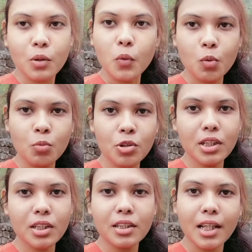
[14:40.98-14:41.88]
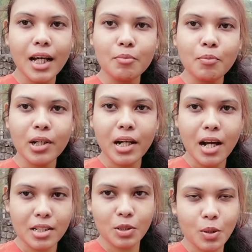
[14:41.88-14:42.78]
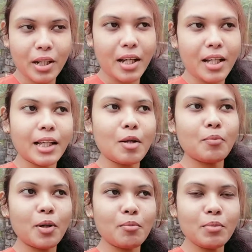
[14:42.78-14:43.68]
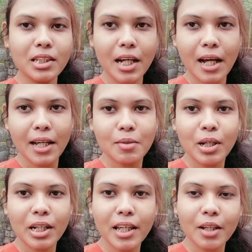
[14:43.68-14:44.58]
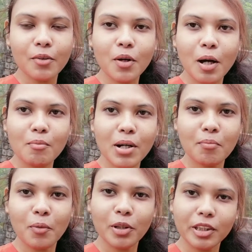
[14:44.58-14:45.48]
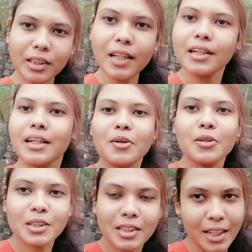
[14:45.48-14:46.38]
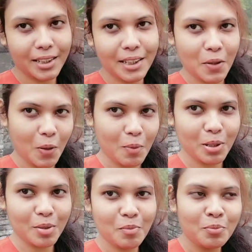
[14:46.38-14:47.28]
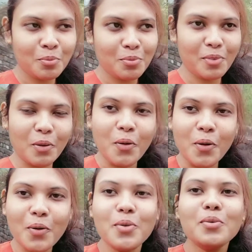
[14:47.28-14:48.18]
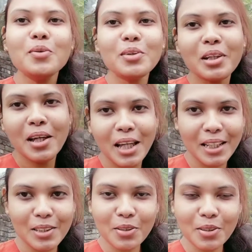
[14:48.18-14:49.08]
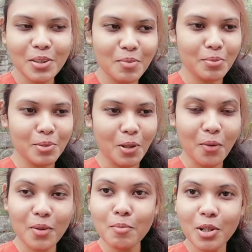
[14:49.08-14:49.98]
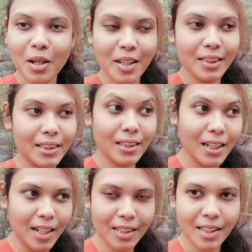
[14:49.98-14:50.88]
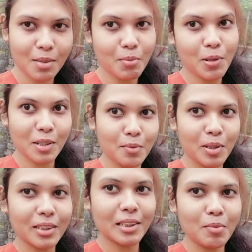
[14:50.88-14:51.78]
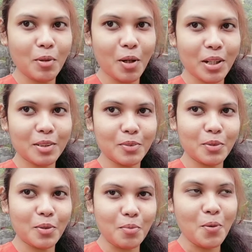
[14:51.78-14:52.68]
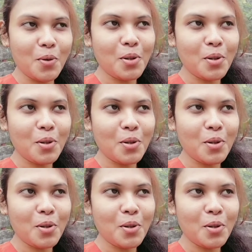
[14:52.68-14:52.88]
কুকুমনি তারপর গাঁটছড়া তারপর মিঠাই মানে এগুলো আমার প্রত্যেকটা হচ্ছে দেখতেই হবে তো এই জন্য তখন মনে হয় সিরিয়ালটা দেখবো না তোমাদের সাথে ব্লগটা শ্যুট করব।